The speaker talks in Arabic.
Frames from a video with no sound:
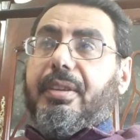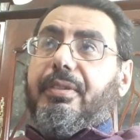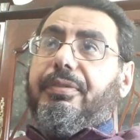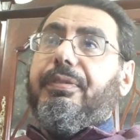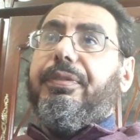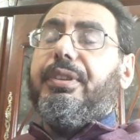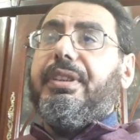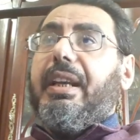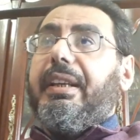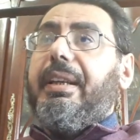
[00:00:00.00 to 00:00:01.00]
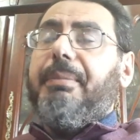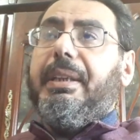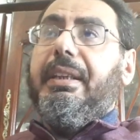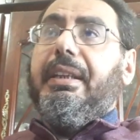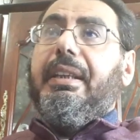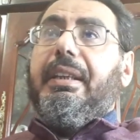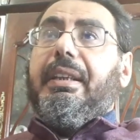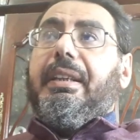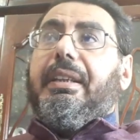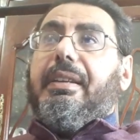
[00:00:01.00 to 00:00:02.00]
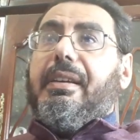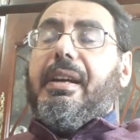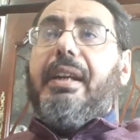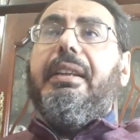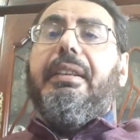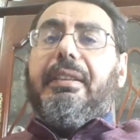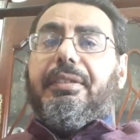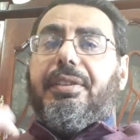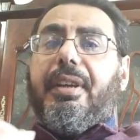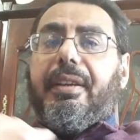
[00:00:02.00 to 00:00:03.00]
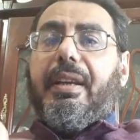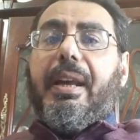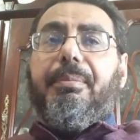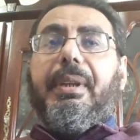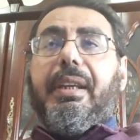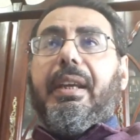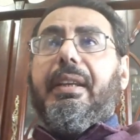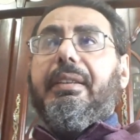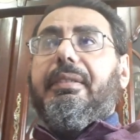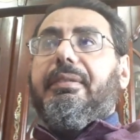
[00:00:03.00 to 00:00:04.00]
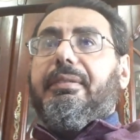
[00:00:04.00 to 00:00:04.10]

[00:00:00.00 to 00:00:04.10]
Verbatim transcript: في الفصحى إنما أيضا الشعر العامي كان